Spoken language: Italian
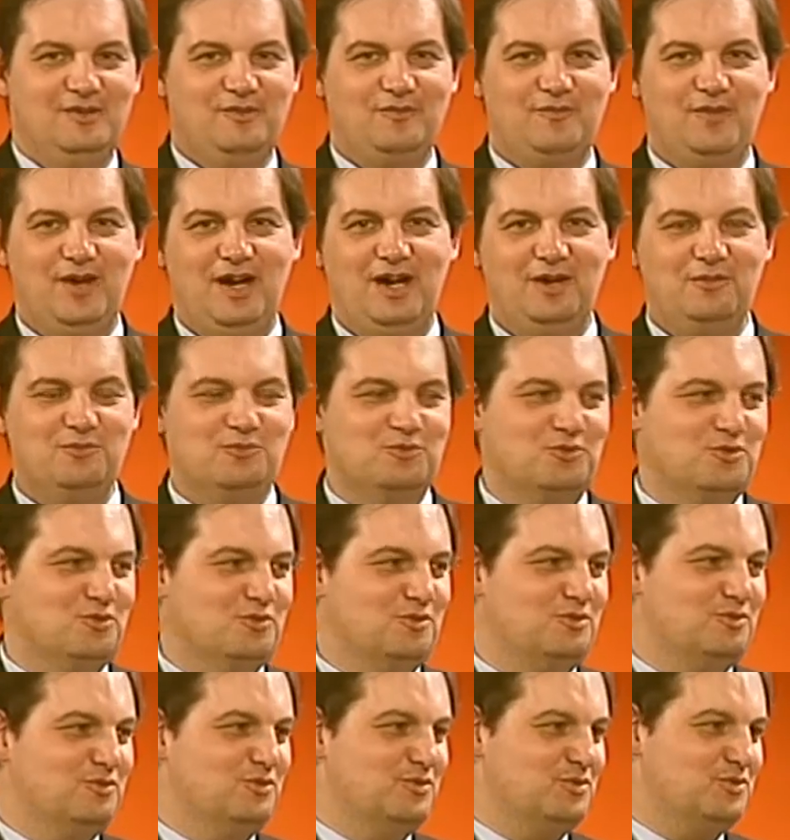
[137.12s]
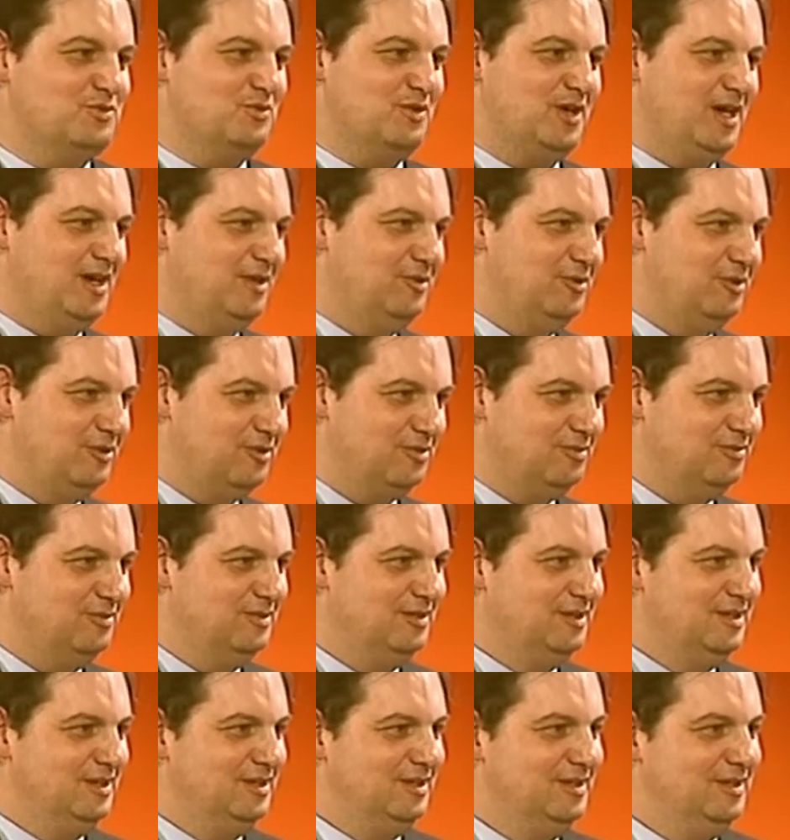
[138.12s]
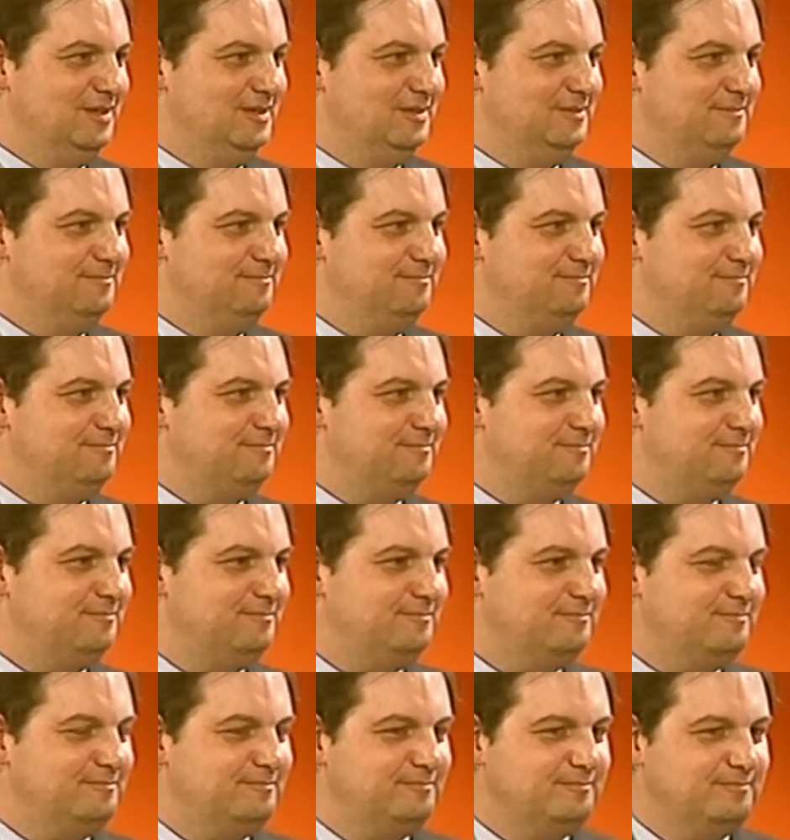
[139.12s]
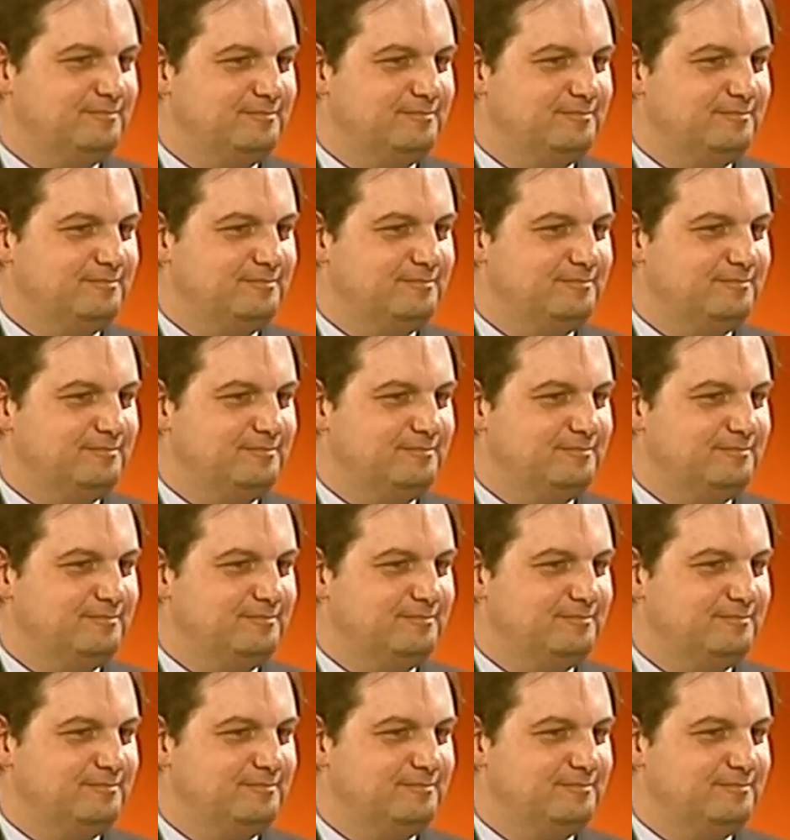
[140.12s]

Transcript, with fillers: fa un concorso canoro. Certo, infatti